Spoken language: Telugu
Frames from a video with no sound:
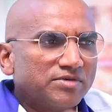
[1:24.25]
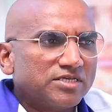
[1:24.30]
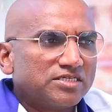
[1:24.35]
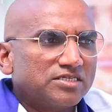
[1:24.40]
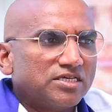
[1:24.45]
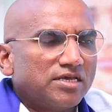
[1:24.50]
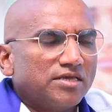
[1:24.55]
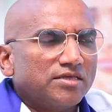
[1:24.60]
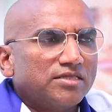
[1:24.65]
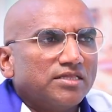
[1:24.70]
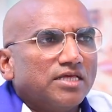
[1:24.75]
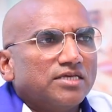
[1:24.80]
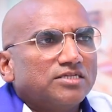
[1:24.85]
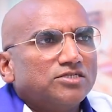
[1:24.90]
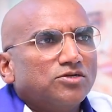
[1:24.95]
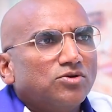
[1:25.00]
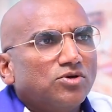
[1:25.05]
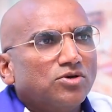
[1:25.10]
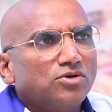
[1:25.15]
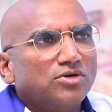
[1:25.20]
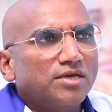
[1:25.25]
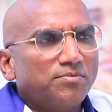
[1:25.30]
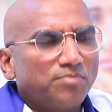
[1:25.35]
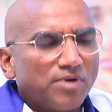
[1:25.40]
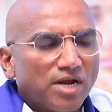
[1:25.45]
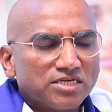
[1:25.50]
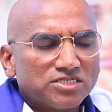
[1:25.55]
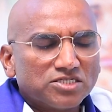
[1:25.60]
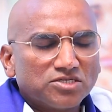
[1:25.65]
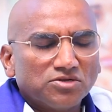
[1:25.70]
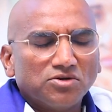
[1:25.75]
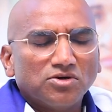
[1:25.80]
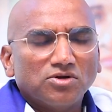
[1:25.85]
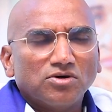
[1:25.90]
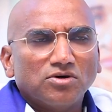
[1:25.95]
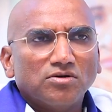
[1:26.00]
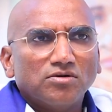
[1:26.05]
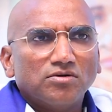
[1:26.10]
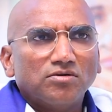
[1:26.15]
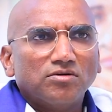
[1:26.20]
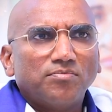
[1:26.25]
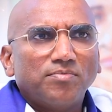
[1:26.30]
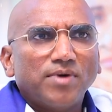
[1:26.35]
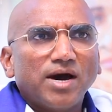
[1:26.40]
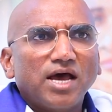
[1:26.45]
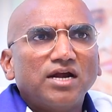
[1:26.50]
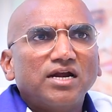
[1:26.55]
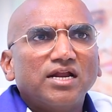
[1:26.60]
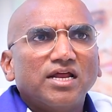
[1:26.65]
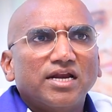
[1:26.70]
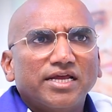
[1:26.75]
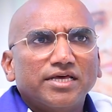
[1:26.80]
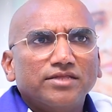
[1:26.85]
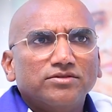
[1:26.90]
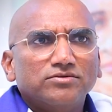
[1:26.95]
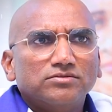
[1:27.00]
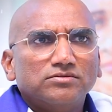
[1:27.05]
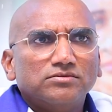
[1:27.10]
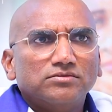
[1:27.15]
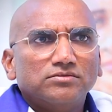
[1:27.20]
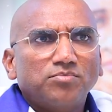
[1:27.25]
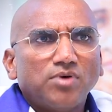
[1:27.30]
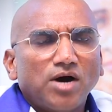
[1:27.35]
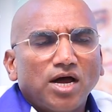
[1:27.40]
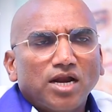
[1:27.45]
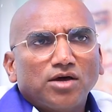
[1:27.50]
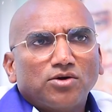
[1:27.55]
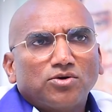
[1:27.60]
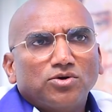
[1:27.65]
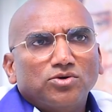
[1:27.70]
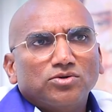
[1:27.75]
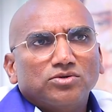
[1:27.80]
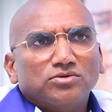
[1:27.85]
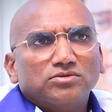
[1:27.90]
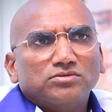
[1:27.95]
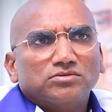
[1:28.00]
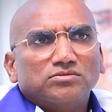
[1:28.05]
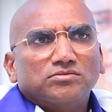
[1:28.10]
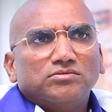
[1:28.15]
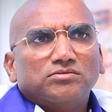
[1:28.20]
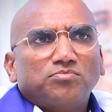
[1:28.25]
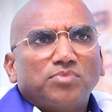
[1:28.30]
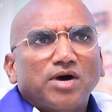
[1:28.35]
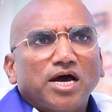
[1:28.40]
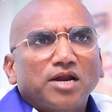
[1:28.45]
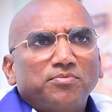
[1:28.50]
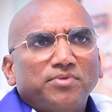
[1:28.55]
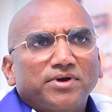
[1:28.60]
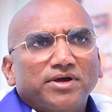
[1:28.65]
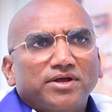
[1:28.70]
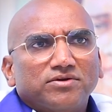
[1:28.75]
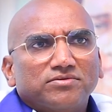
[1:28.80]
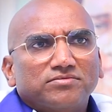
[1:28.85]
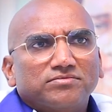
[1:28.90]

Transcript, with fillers: సమస్య ఈ దేశంలో ఈ రాష్ట్రంలో పాలన లేదు పాలకుడు పారిపోయారు